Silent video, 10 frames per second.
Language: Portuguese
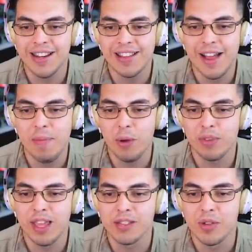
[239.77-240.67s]
Ele tá meio
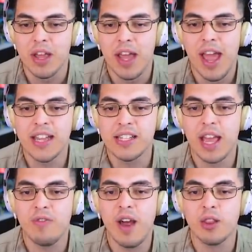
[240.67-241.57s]
tenso.
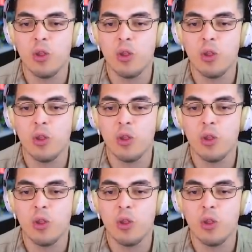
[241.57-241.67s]
Hashtag vai,